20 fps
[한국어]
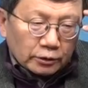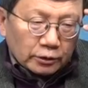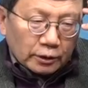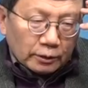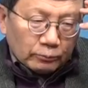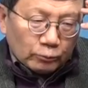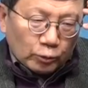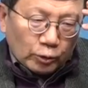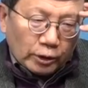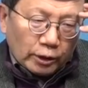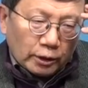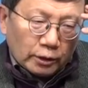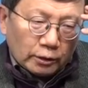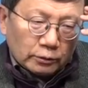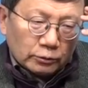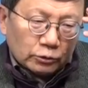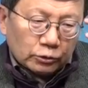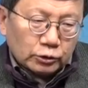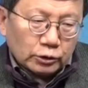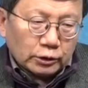
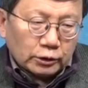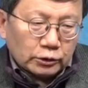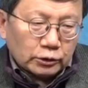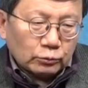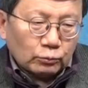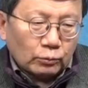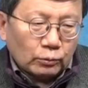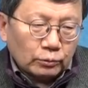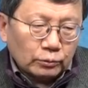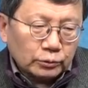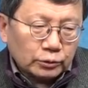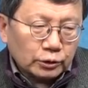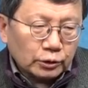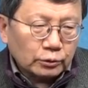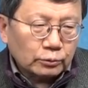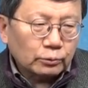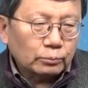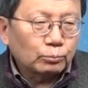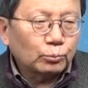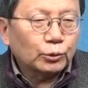때문에 제가 이제
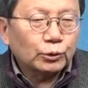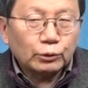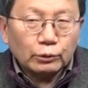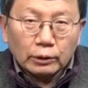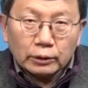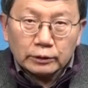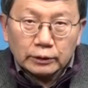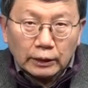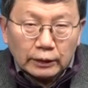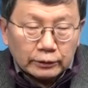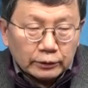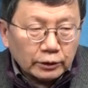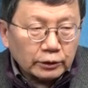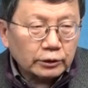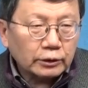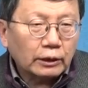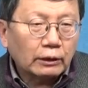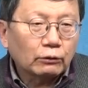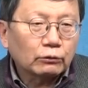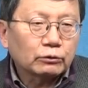이제 뭐 이왕 얘기
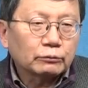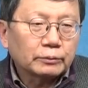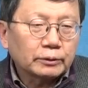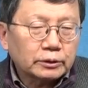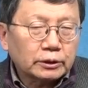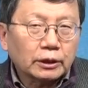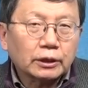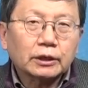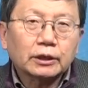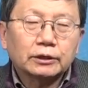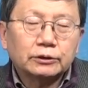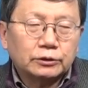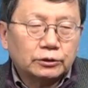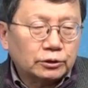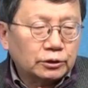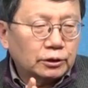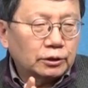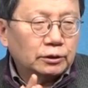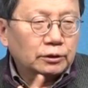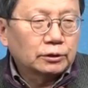나온 김에 잠깐
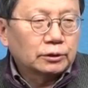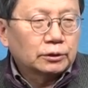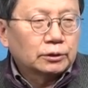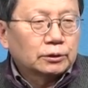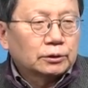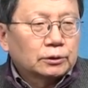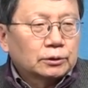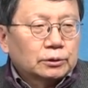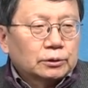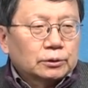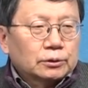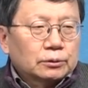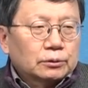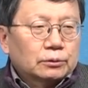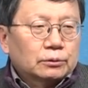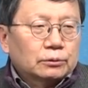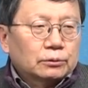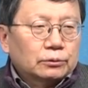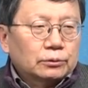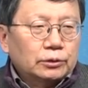이제
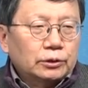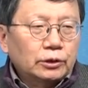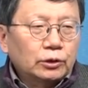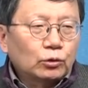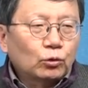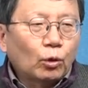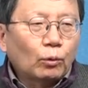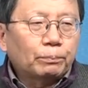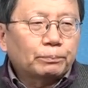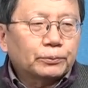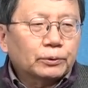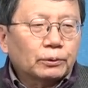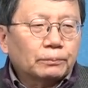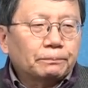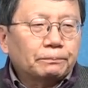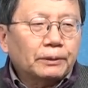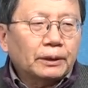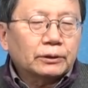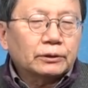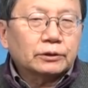어 일곱 겹
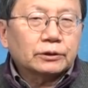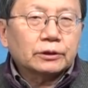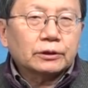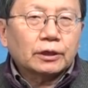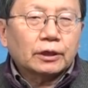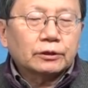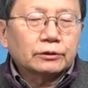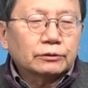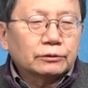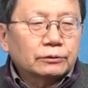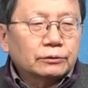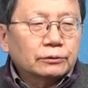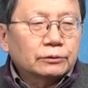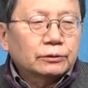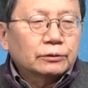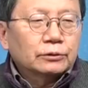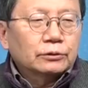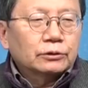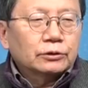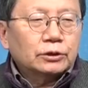하늘이라는
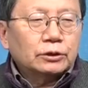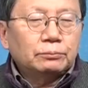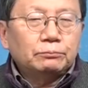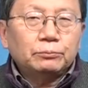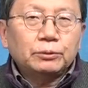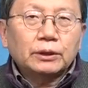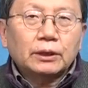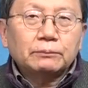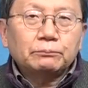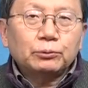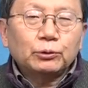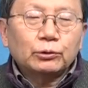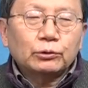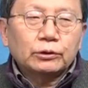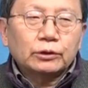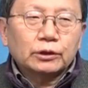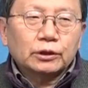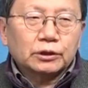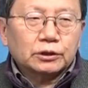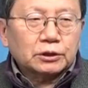신비한
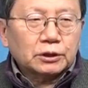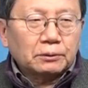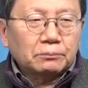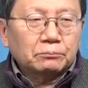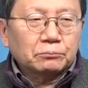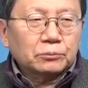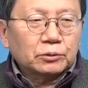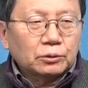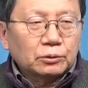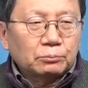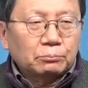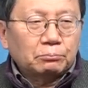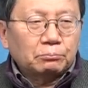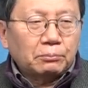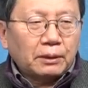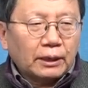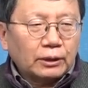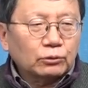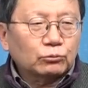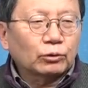표현이 이게 참 그
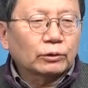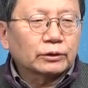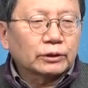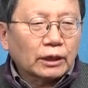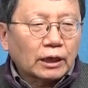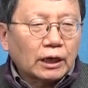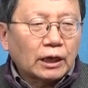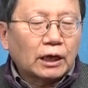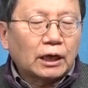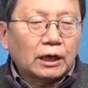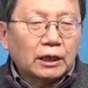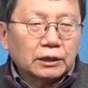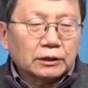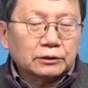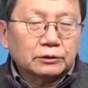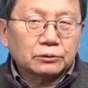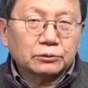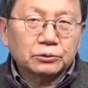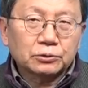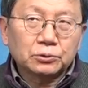말이 된다.
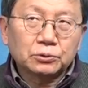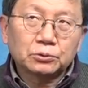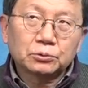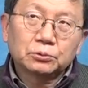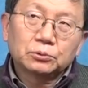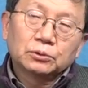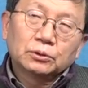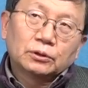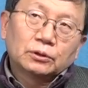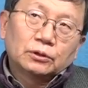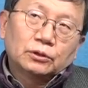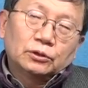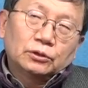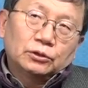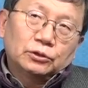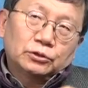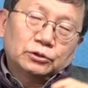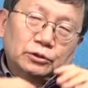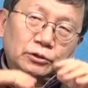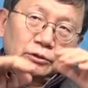그
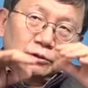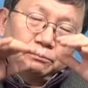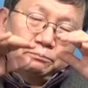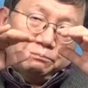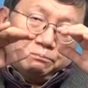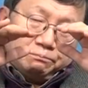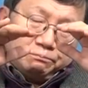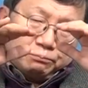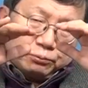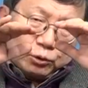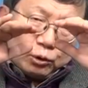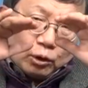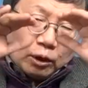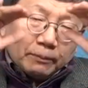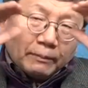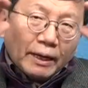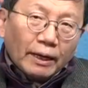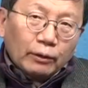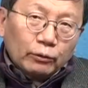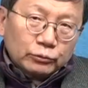이제 그
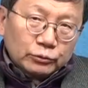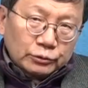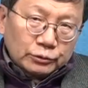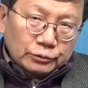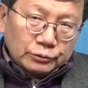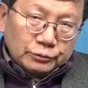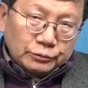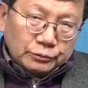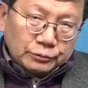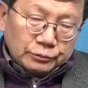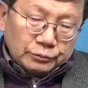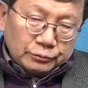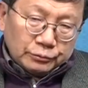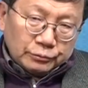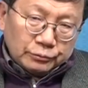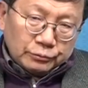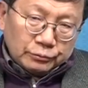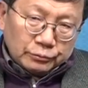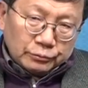프톨레마이오스 그